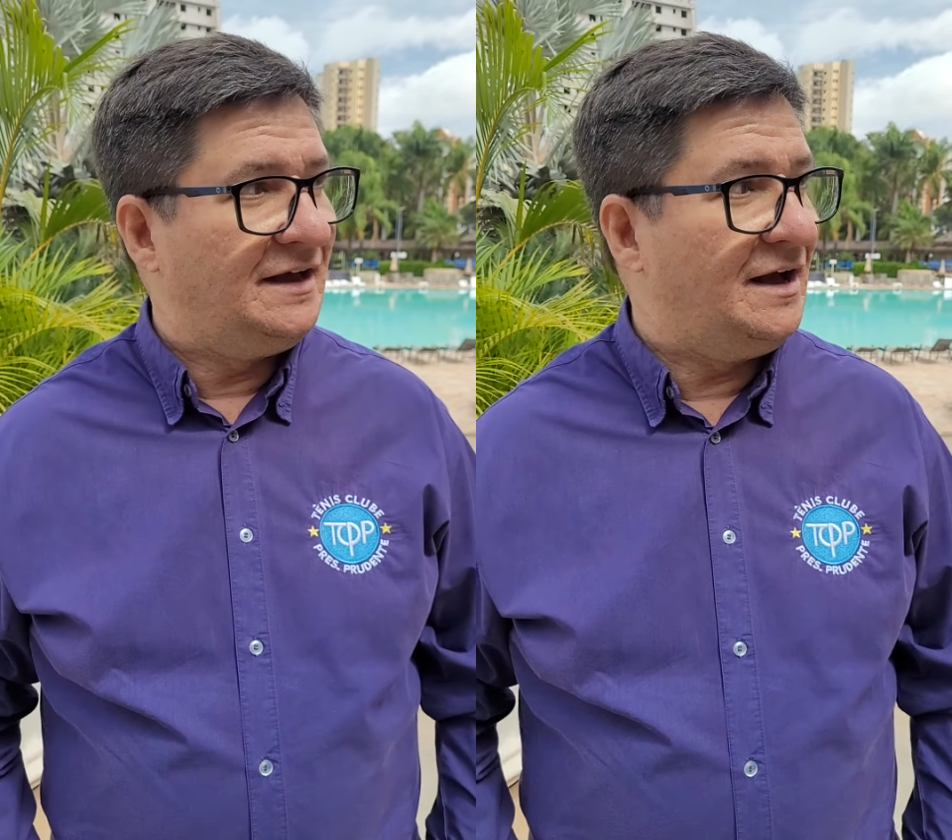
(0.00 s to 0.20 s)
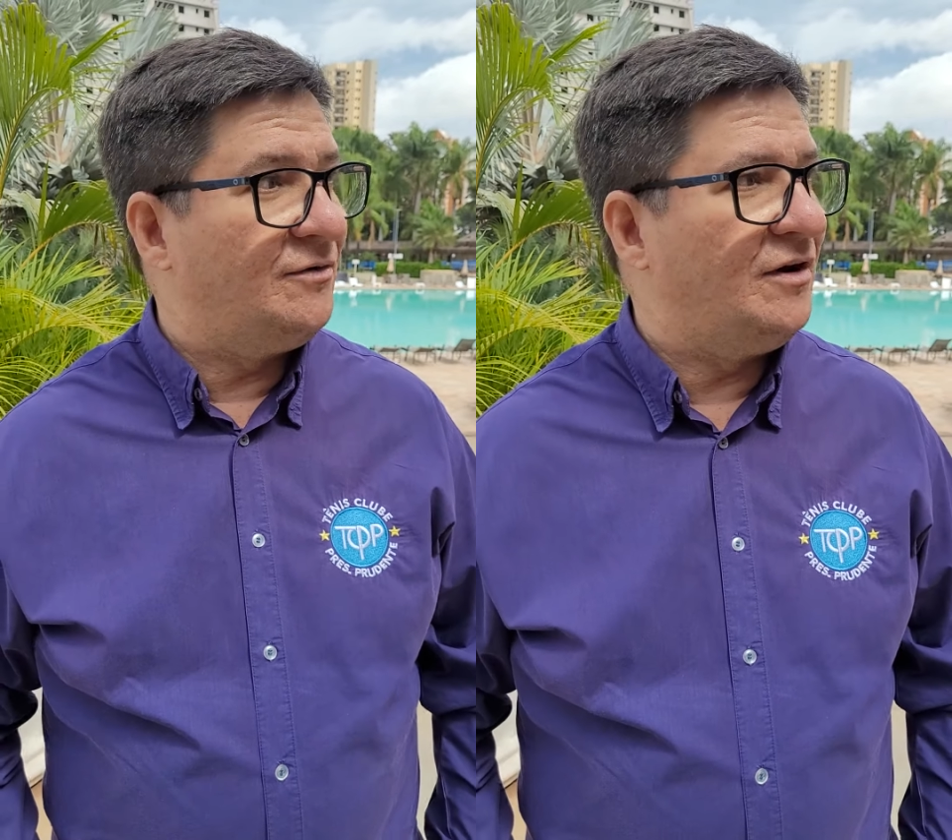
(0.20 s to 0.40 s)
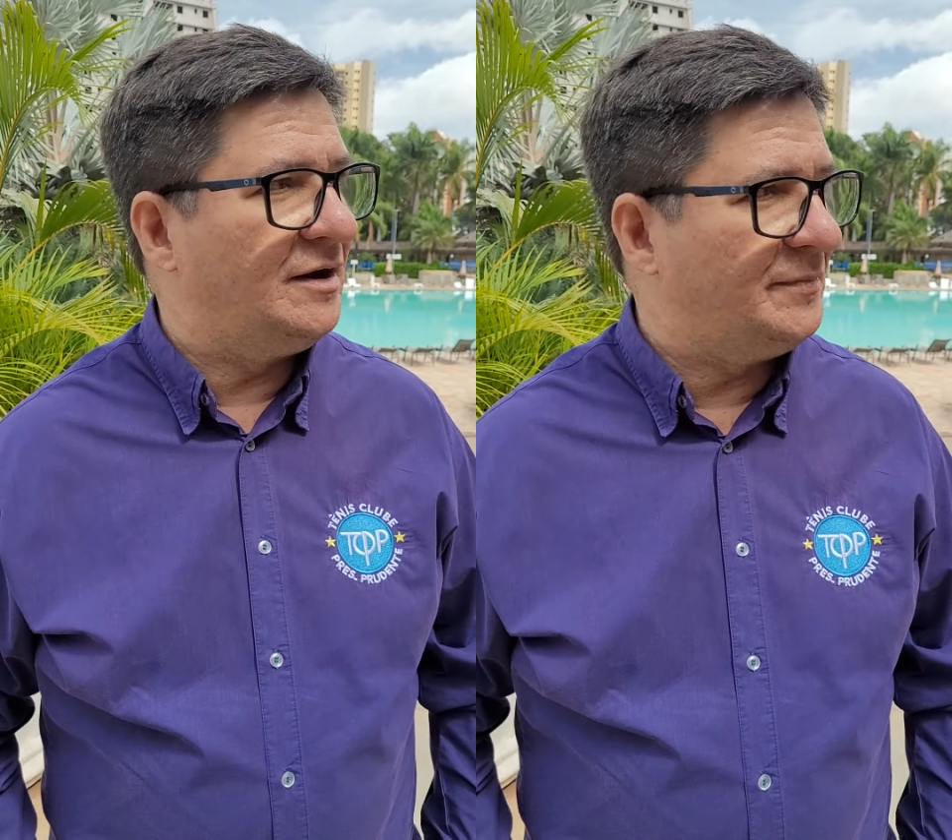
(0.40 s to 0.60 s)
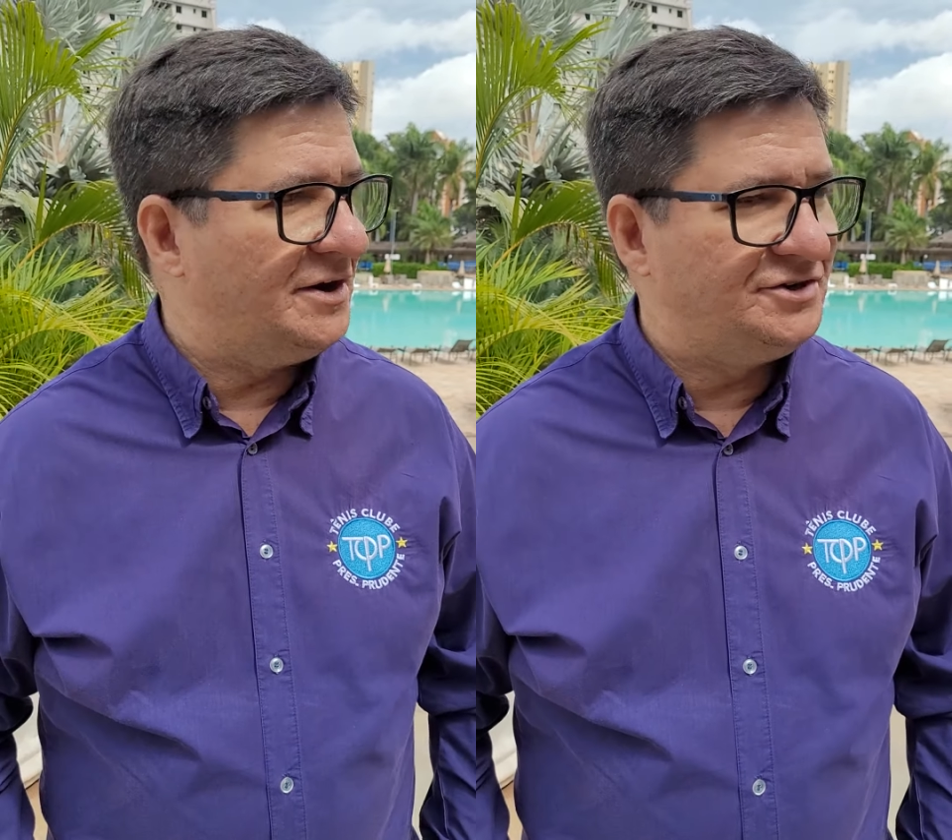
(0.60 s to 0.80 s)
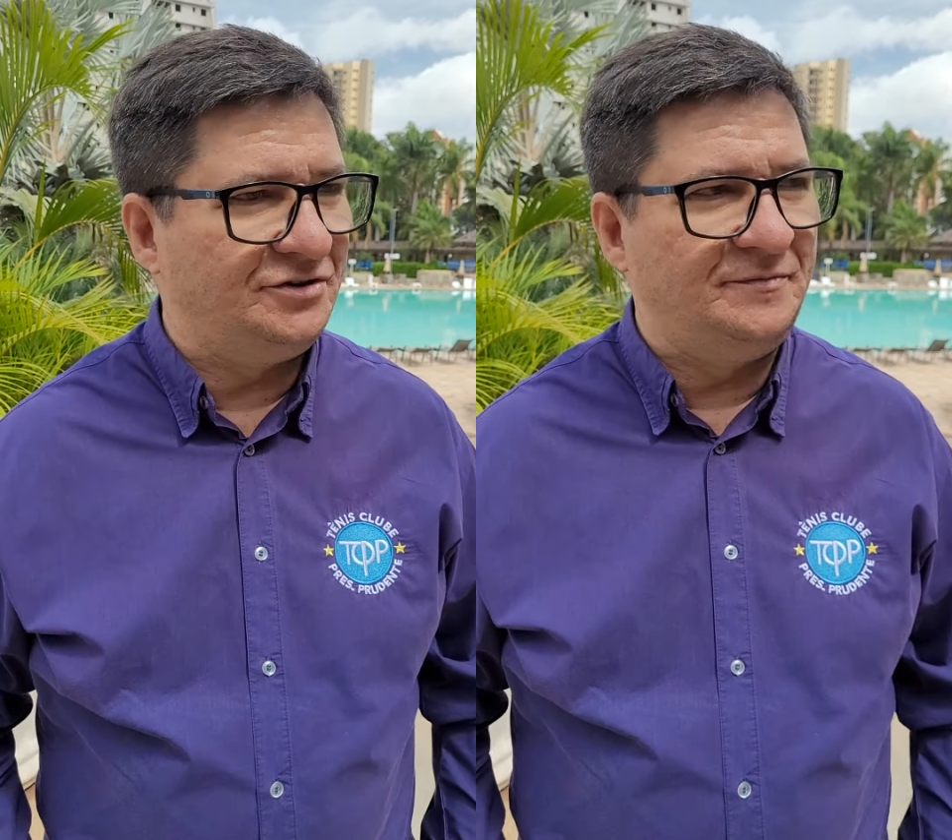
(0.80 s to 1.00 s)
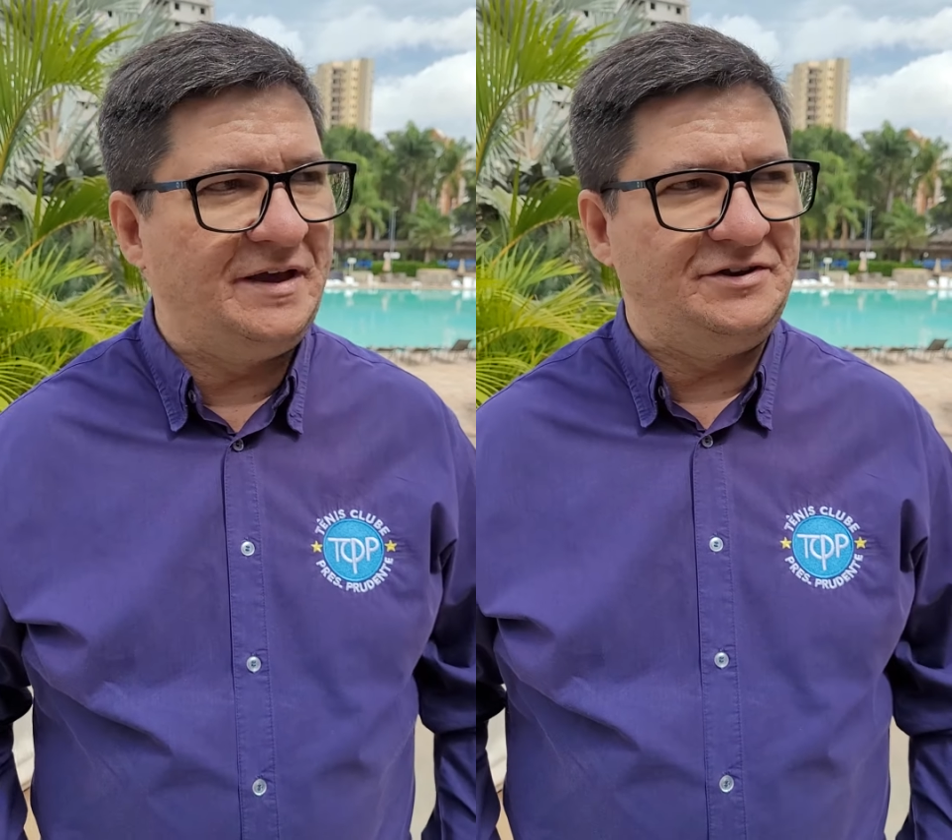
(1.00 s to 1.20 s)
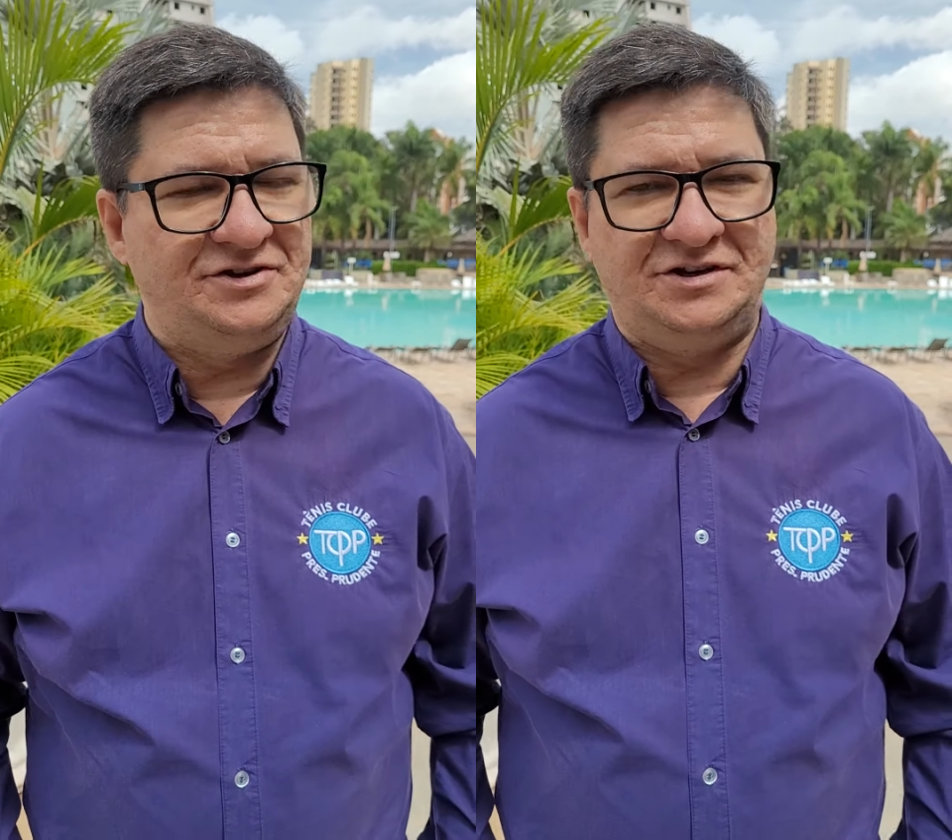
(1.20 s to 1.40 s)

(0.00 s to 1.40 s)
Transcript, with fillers: Agora, a partir do meio-dia,